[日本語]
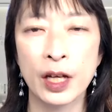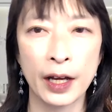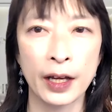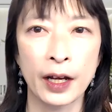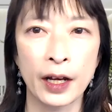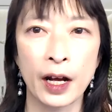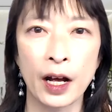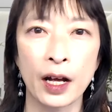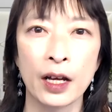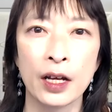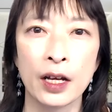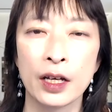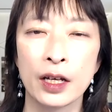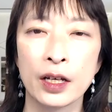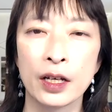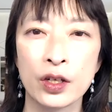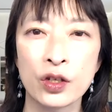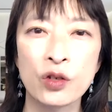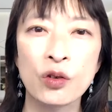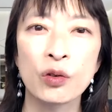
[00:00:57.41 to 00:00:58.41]
会が
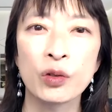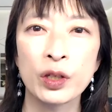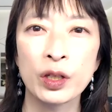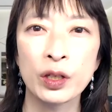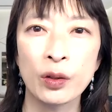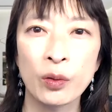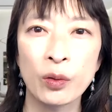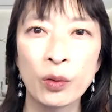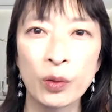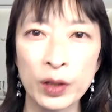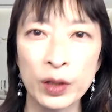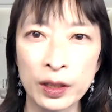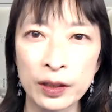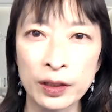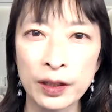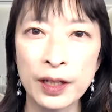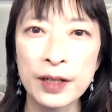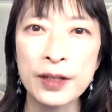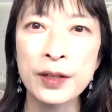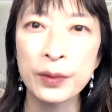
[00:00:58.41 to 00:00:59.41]
非常に多い
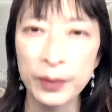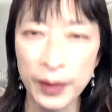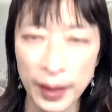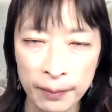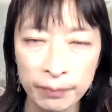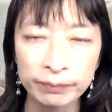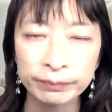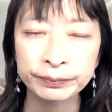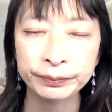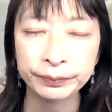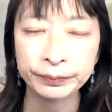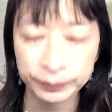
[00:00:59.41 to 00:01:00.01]
んですよね。